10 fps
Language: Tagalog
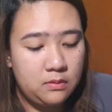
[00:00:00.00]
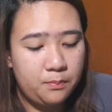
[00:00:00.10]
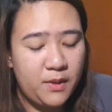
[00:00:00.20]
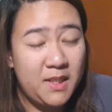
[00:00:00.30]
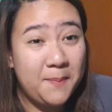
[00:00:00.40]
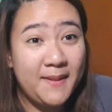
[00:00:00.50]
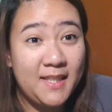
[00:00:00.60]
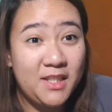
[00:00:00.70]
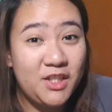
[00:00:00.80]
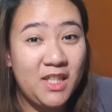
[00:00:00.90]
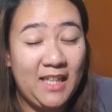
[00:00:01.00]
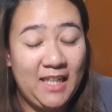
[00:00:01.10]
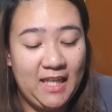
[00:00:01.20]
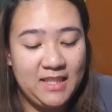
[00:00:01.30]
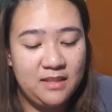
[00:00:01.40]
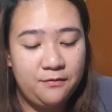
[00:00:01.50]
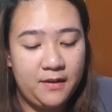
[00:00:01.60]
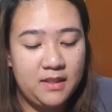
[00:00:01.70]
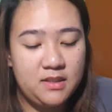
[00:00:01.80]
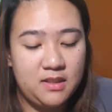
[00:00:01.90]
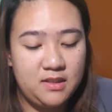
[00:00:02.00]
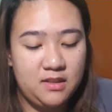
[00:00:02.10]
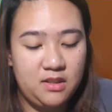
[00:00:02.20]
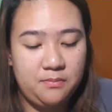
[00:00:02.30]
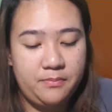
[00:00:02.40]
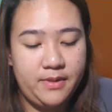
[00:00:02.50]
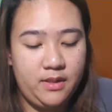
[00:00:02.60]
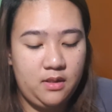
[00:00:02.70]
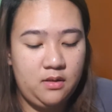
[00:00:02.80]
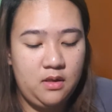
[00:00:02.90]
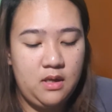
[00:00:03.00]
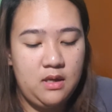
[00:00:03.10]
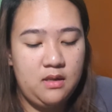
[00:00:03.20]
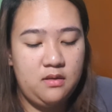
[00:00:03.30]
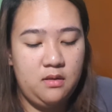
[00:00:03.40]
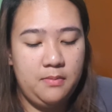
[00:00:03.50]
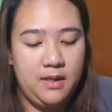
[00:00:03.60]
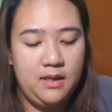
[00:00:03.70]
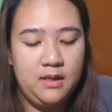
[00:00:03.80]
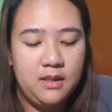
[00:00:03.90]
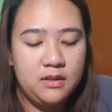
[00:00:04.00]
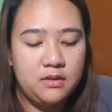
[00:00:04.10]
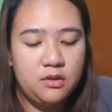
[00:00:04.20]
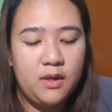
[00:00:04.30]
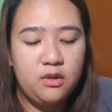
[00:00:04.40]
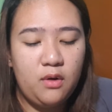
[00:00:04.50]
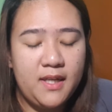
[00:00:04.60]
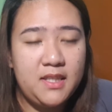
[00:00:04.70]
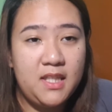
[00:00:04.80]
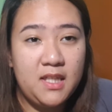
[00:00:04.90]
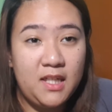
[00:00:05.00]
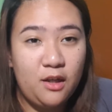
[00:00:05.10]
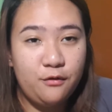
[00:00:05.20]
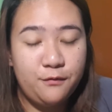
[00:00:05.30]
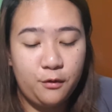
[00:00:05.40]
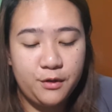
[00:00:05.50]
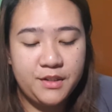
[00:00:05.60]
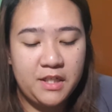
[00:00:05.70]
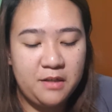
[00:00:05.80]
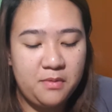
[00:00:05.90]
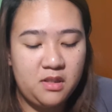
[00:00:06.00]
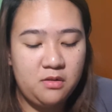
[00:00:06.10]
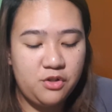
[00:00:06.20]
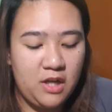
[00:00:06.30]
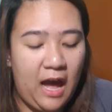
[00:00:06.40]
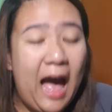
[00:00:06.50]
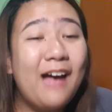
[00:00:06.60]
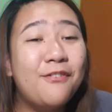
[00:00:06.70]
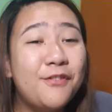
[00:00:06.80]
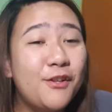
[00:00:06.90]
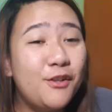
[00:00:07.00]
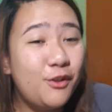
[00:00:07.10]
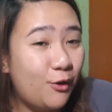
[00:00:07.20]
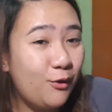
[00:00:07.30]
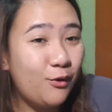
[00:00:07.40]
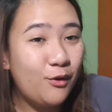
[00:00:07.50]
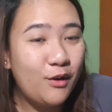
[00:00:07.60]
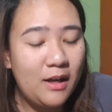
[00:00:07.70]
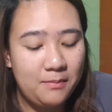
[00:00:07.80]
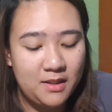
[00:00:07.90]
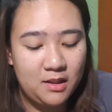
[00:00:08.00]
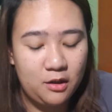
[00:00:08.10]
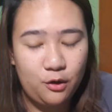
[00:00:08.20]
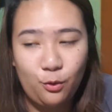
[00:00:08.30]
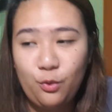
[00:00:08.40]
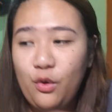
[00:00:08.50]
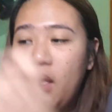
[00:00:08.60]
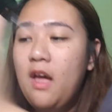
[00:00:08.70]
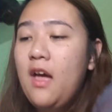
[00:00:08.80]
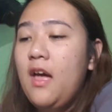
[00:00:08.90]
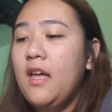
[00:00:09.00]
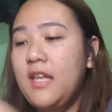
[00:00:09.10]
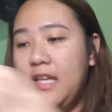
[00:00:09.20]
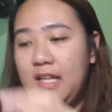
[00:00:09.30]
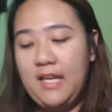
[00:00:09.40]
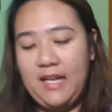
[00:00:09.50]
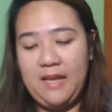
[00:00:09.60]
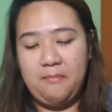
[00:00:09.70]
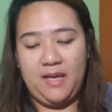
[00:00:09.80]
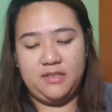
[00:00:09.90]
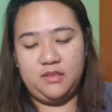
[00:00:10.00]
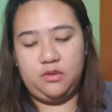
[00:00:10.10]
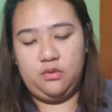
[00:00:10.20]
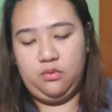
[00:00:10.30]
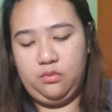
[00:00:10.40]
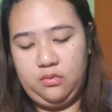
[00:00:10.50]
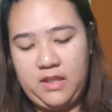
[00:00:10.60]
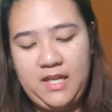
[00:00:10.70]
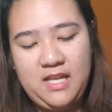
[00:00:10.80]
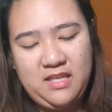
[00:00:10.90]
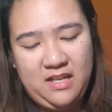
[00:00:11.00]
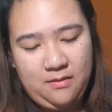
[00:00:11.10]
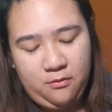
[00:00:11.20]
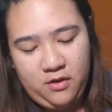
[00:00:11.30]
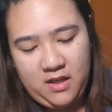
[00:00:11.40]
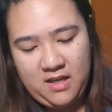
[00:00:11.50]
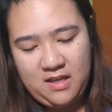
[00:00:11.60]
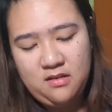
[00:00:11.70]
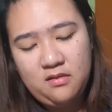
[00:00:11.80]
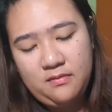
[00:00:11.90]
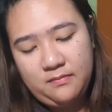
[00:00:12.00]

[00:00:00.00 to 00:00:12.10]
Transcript: pwede ba natin siyang ilagay sa face kasi syempre, 'di ba? So, ito ideally, of course, gagamitin nyo siya after nyong gamitin yung healing clay mask. So, try natin amuyin.